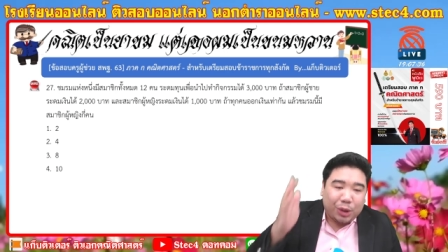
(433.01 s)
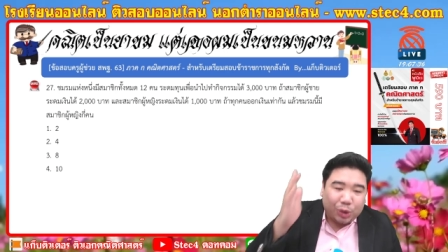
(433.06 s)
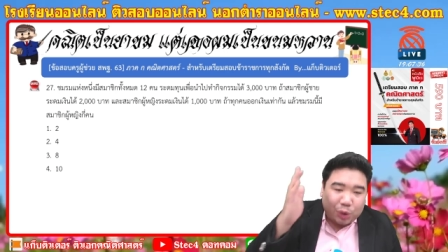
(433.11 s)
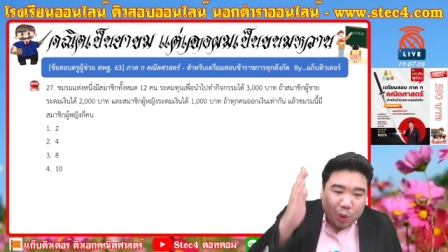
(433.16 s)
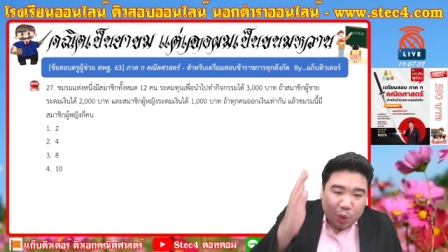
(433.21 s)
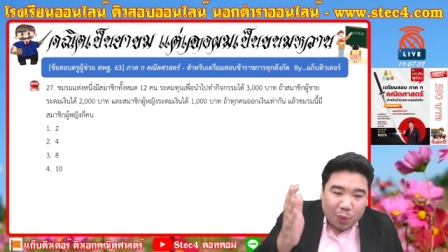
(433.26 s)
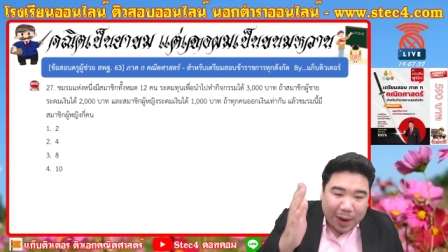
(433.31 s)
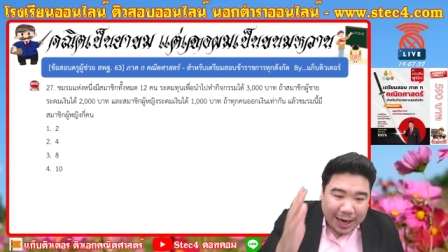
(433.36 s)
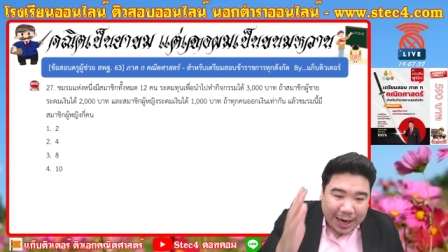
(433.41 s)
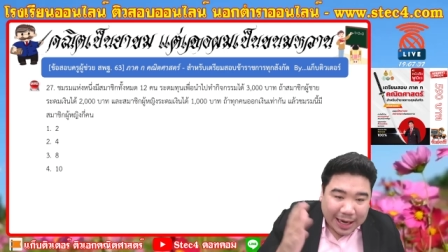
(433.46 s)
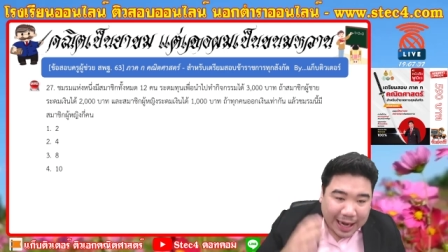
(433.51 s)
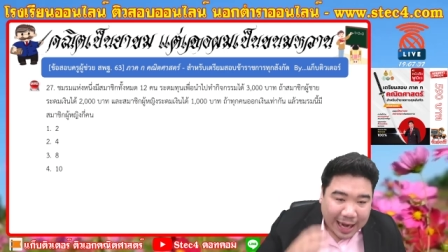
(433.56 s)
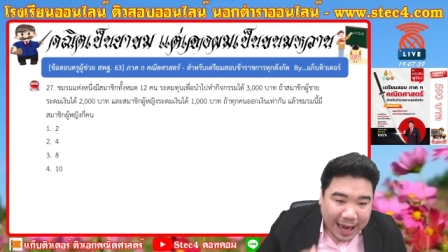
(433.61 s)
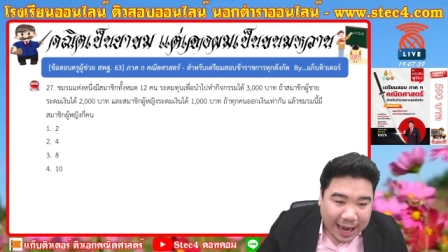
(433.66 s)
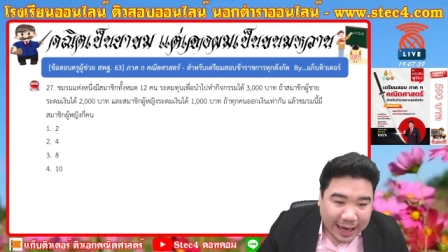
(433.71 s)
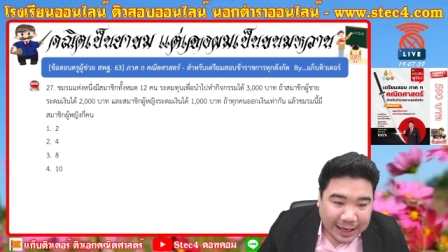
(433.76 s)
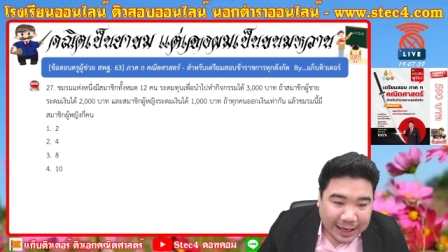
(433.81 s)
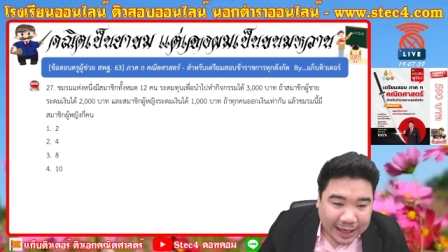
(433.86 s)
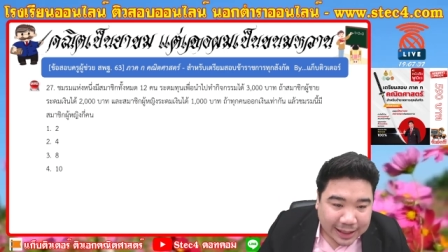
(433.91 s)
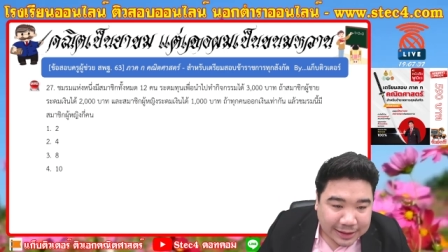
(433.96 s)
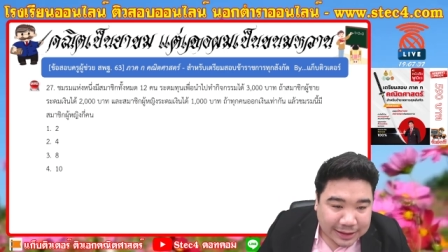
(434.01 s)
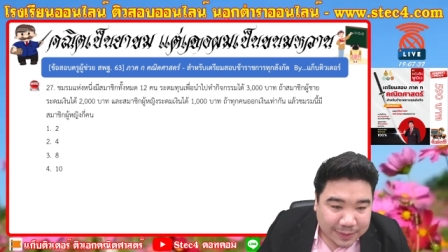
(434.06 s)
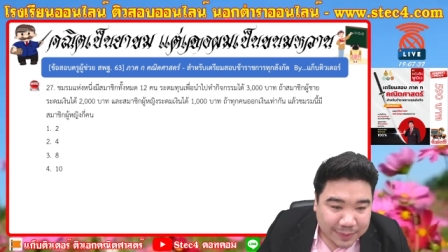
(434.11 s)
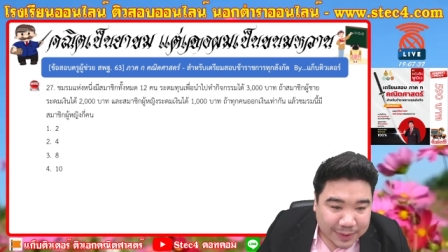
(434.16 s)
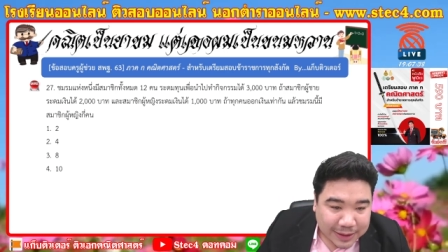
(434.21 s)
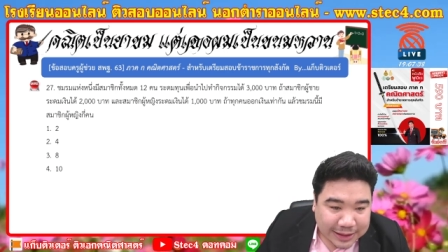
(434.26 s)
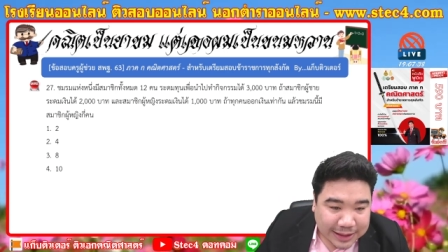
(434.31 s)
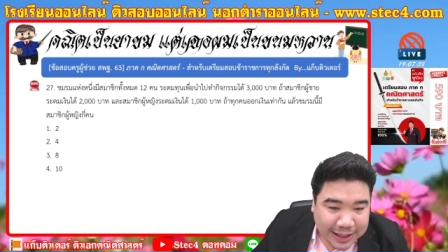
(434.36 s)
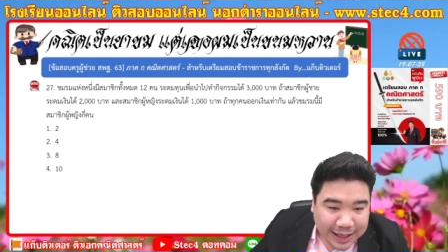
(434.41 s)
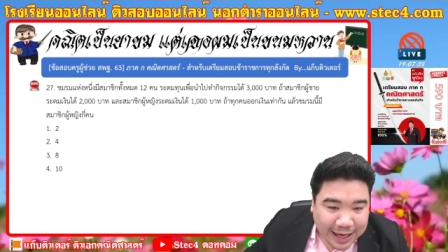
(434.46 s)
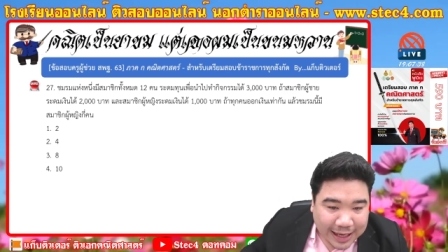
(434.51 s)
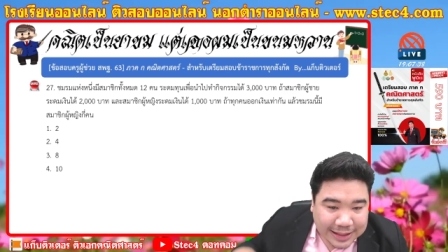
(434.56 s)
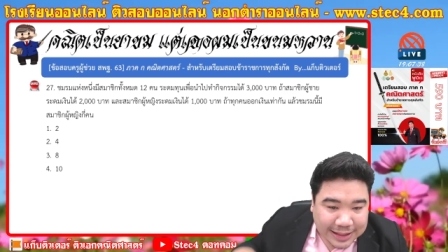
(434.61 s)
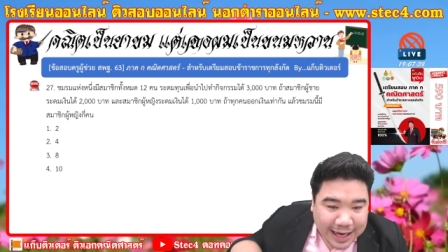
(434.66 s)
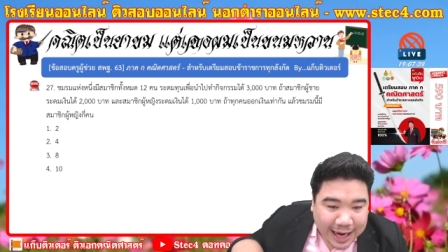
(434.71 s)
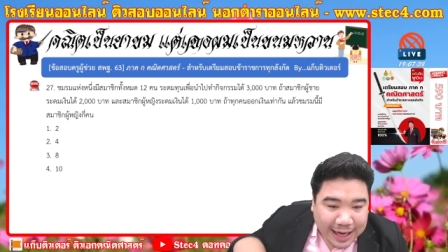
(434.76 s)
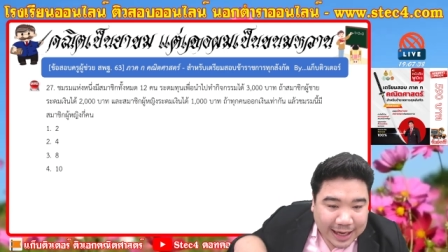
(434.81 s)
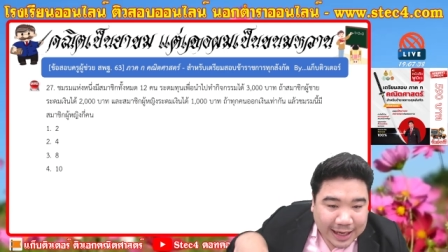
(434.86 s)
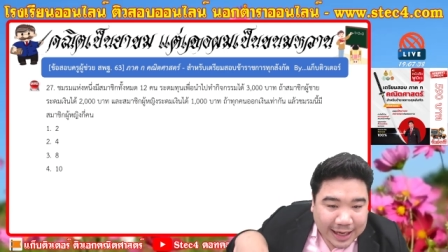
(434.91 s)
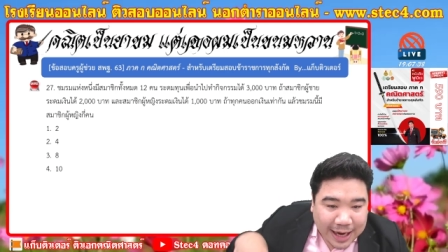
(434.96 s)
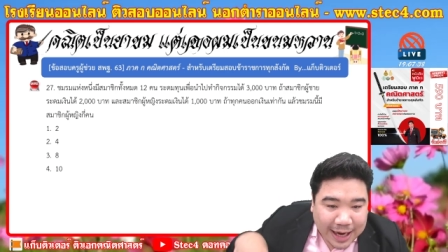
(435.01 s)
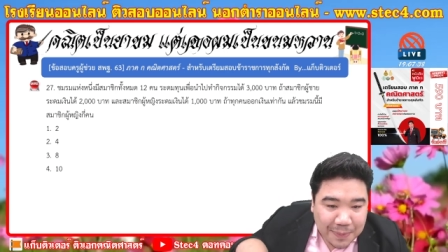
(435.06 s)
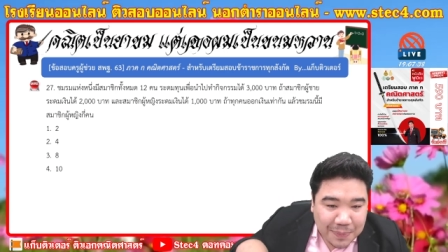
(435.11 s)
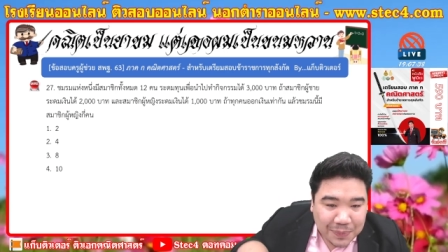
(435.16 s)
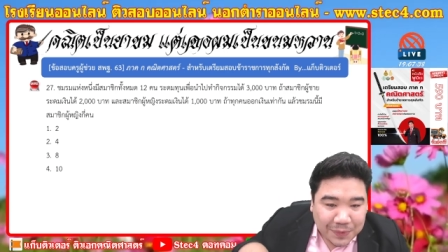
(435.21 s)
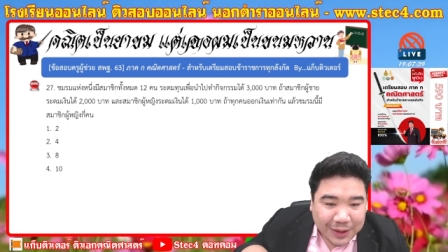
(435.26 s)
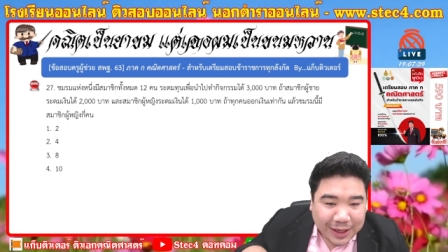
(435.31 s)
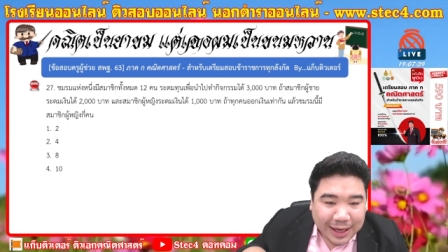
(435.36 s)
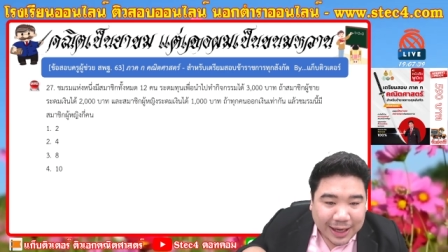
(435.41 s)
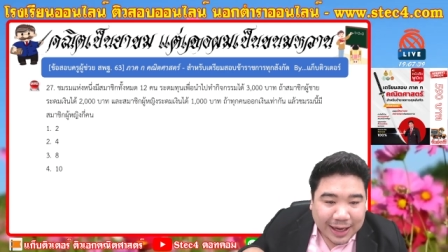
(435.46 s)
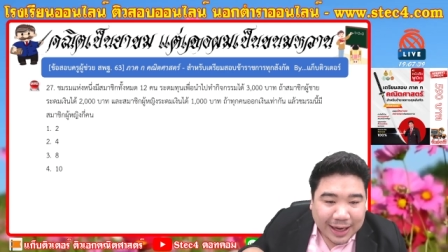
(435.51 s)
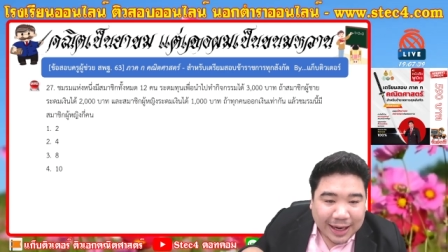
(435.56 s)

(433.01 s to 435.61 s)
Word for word: ทุกวันอังคารนะ จะมาเจอกับอาจารย์นะครับอ่า